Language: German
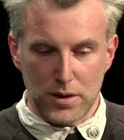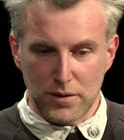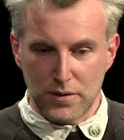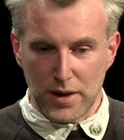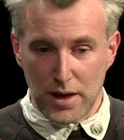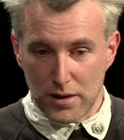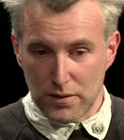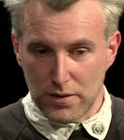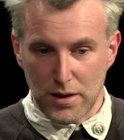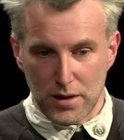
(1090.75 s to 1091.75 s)
sehr,
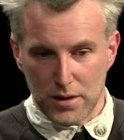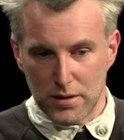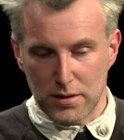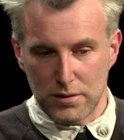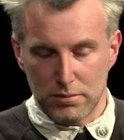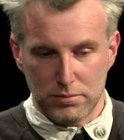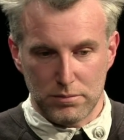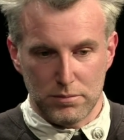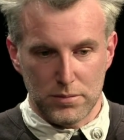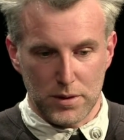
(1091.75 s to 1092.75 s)
sehr,
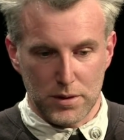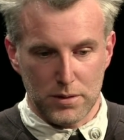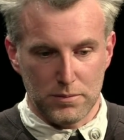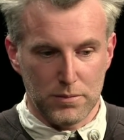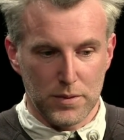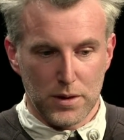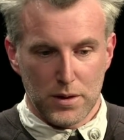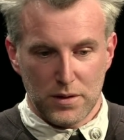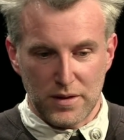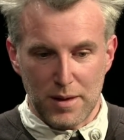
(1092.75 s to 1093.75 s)
ähm, ähm
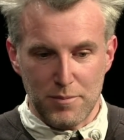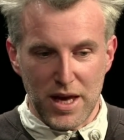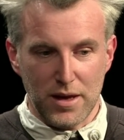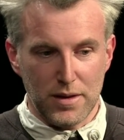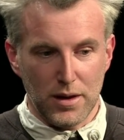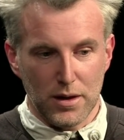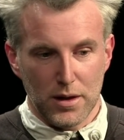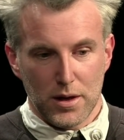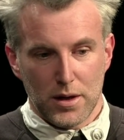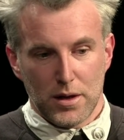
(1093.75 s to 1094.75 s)
sehr mächtig.